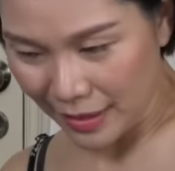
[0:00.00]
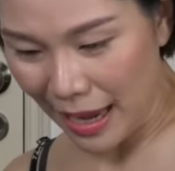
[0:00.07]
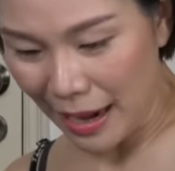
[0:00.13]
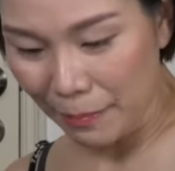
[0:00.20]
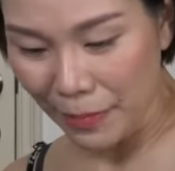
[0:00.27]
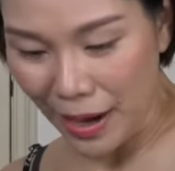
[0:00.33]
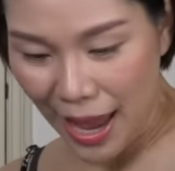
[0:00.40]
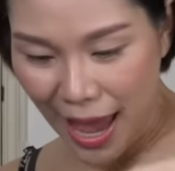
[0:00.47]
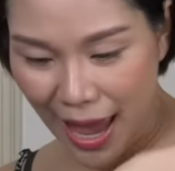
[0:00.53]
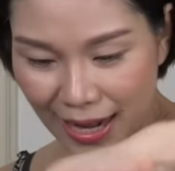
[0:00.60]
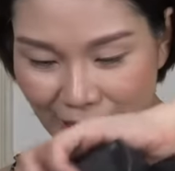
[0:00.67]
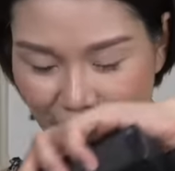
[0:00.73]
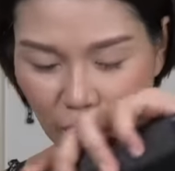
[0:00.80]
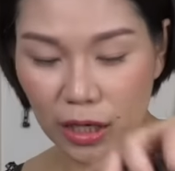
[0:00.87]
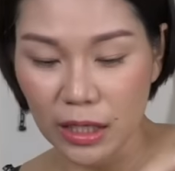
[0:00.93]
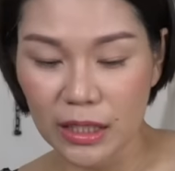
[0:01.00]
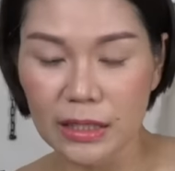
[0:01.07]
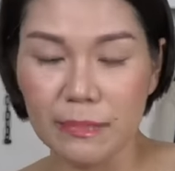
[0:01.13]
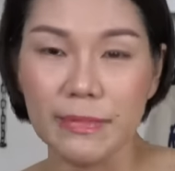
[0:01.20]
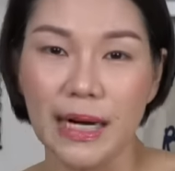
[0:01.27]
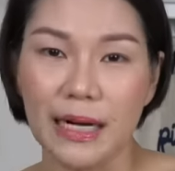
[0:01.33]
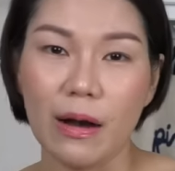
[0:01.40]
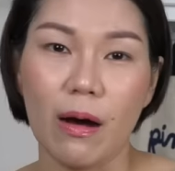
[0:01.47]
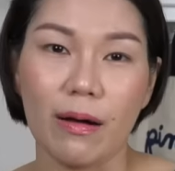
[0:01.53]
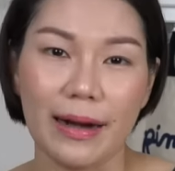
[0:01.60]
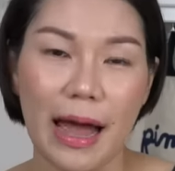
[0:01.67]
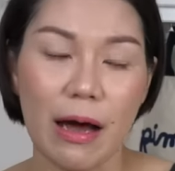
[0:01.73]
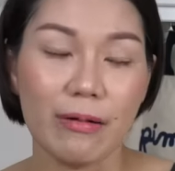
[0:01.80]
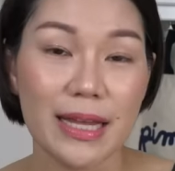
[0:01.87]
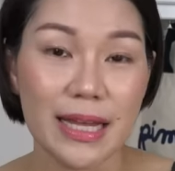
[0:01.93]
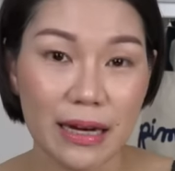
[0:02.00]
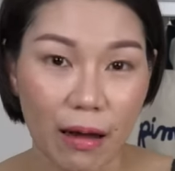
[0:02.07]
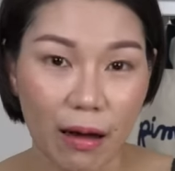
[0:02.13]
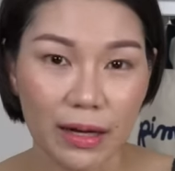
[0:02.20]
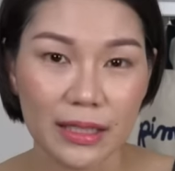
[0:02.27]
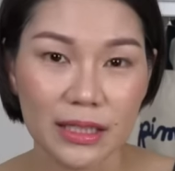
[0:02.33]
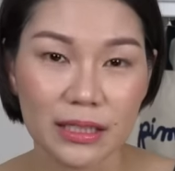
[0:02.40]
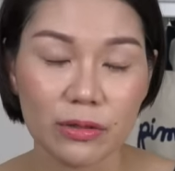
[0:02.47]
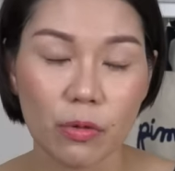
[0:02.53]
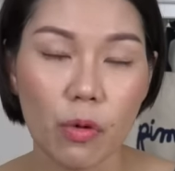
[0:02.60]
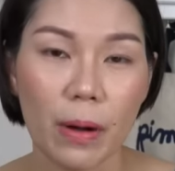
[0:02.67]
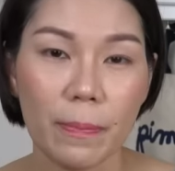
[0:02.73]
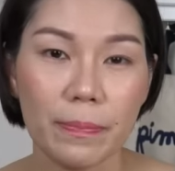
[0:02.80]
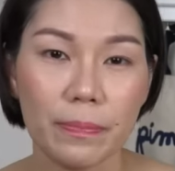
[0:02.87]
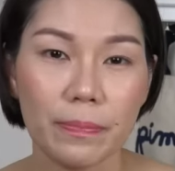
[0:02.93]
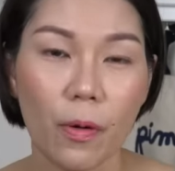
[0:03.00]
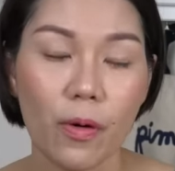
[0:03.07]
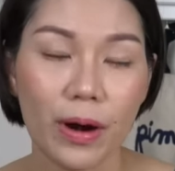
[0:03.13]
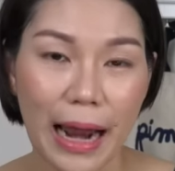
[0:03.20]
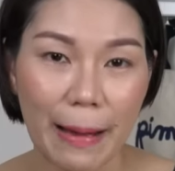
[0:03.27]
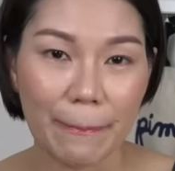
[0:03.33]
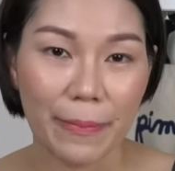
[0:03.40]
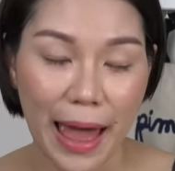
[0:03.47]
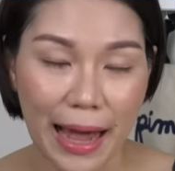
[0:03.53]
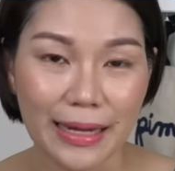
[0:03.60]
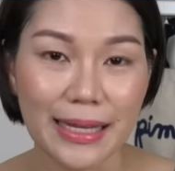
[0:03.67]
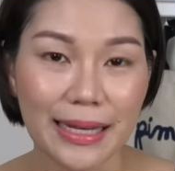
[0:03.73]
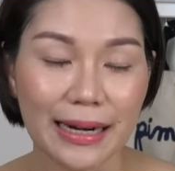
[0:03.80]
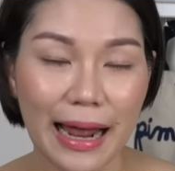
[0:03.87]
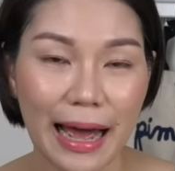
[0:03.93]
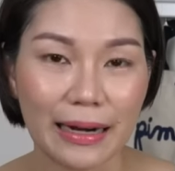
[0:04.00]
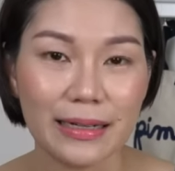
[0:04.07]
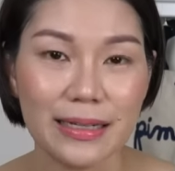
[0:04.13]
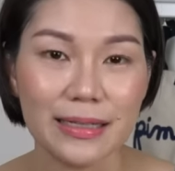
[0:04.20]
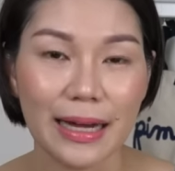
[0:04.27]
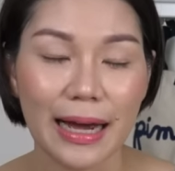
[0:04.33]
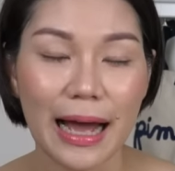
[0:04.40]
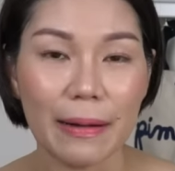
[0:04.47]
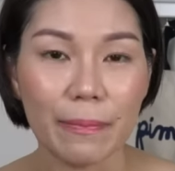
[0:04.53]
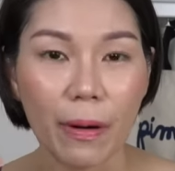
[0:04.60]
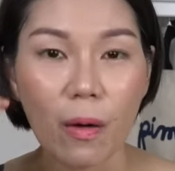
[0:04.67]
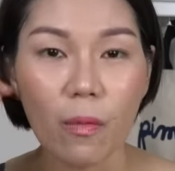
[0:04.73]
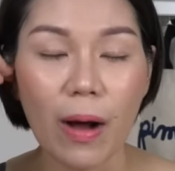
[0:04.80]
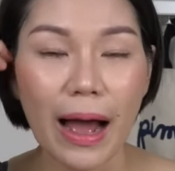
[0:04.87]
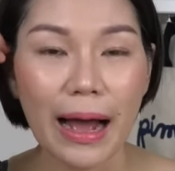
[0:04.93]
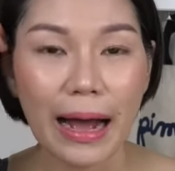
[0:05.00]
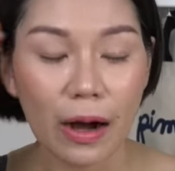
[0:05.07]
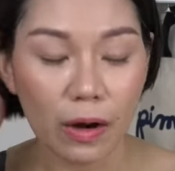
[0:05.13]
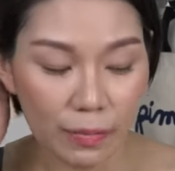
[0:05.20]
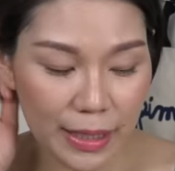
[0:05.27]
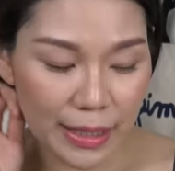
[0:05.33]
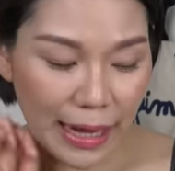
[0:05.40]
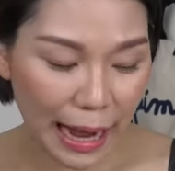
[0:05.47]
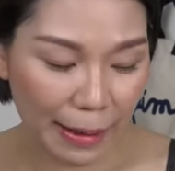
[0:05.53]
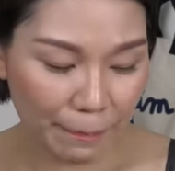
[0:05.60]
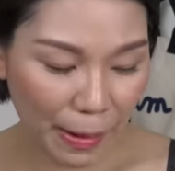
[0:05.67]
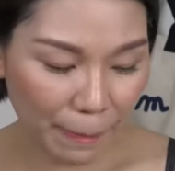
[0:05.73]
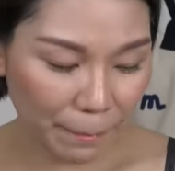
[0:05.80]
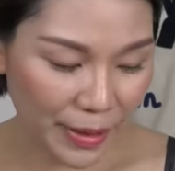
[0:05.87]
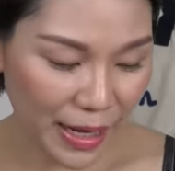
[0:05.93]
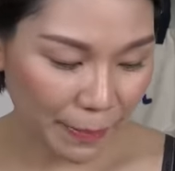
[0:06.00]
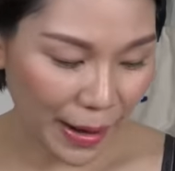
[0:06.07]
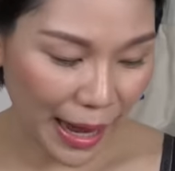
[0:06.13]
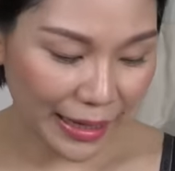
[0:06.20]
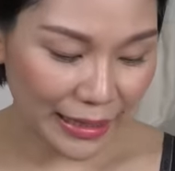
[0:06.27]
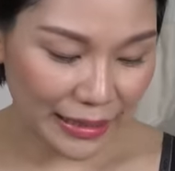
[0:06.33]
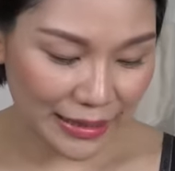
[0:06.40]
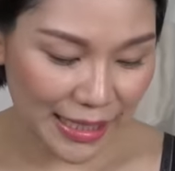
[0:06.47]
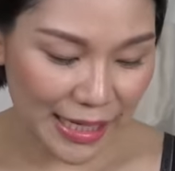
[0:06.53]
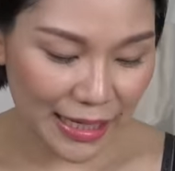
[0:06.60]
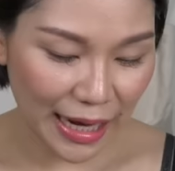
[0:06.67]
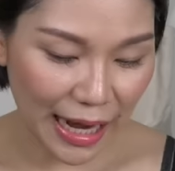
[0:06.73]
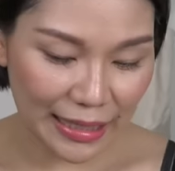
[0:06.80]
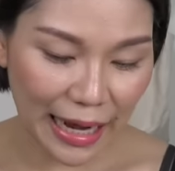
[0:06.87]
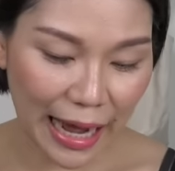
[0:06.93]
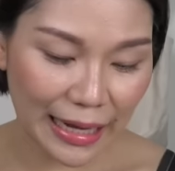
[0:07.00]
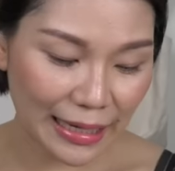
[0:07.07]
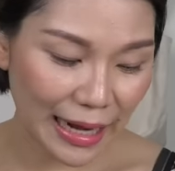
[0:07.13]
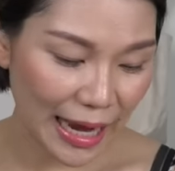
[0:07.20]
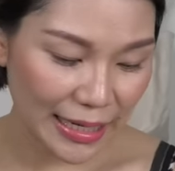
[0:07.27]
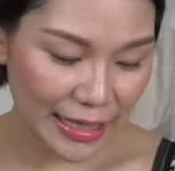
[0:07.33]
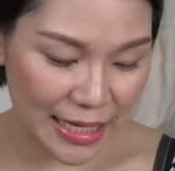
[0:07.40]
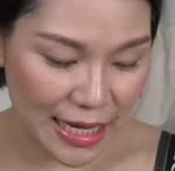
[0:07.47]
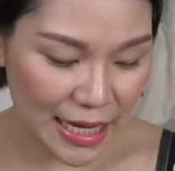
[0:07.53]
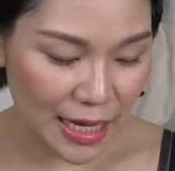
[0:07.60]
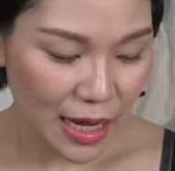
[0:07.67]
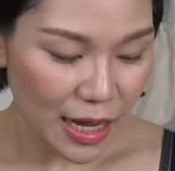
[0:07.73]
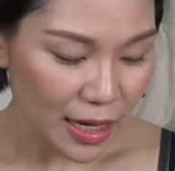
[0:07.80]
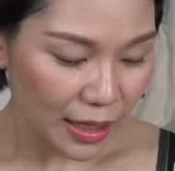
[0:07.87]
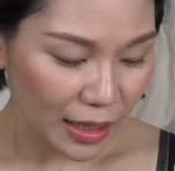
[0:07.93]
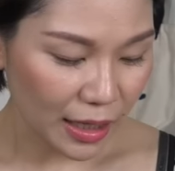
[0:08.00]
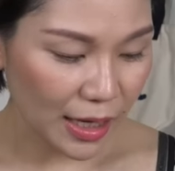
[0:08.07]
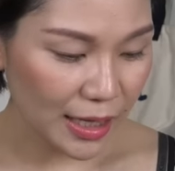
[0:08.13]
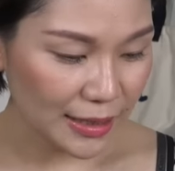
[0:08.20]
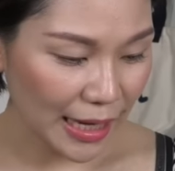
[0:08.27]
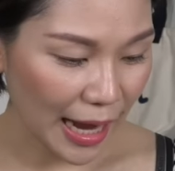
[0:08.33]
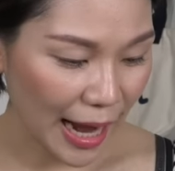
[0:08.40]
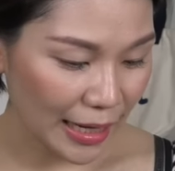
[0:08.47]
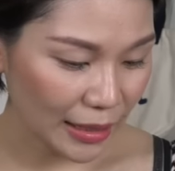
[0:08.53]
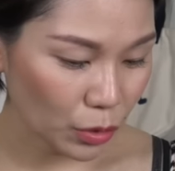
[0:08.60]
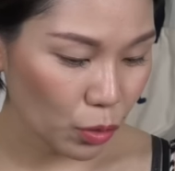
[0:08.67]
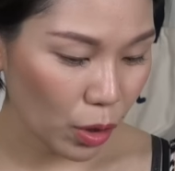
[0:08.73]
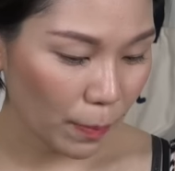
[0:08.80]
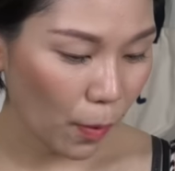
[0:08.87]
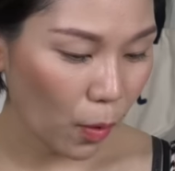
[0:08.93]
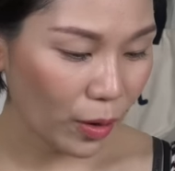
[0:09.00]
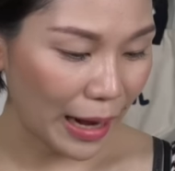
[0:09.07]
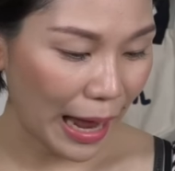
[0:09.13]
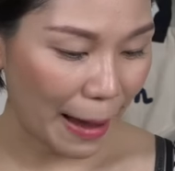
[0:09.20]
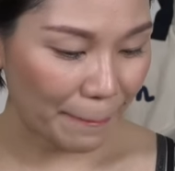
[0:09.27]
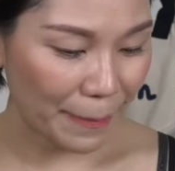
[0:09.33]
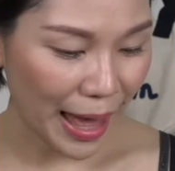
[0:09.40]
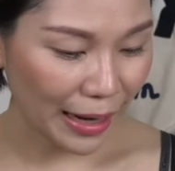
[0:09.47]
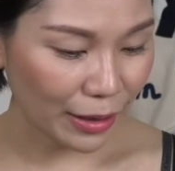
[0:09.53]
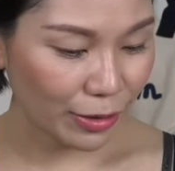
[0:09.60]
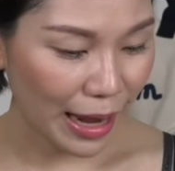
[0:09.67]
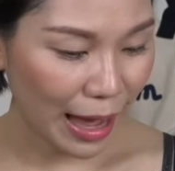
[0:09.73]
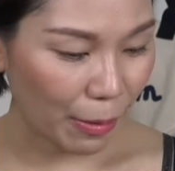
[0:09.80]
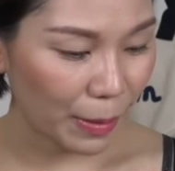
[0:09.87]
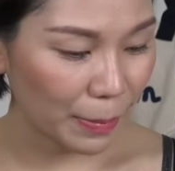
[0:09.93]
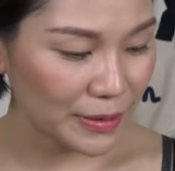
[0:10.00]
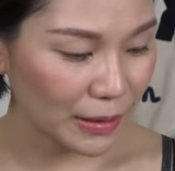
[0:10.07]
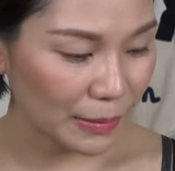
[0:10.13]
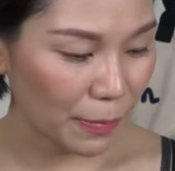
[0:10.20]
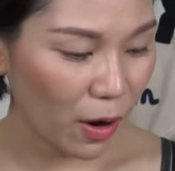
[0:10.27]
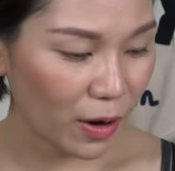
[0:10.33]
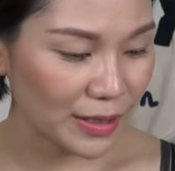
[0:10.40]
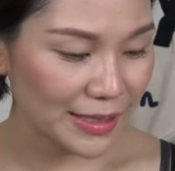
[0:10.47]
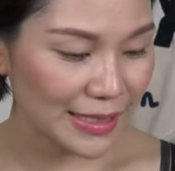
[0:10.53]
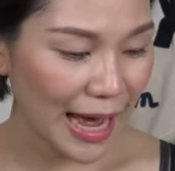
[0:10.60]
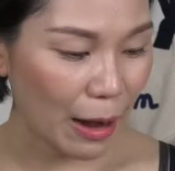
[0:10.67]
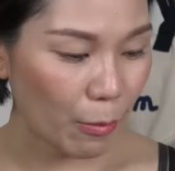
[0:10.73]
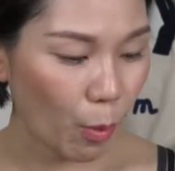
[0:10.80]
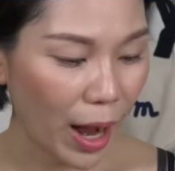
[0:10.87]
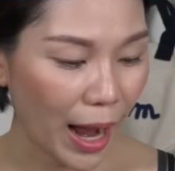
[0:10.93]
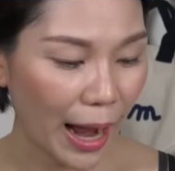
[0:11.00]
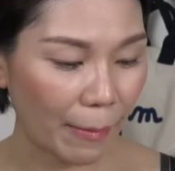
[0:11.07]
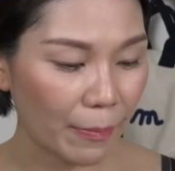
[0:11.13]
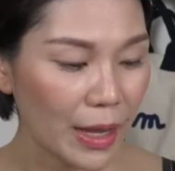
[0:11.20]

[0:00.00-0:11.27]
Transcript: ทางแบรนด์เนี่ยก็คือเหมือนออกแนวรีลอนช์ตัว POLA Black อีกครั้งหนึ่งนะคะเพราะว่าเขามีการปรับเปลี่ยนแพคเกจจิ้งนะคะท่านไหนที่เคยใช้ตัว POLA Black อยู่แล้วว่าพอทราบว่า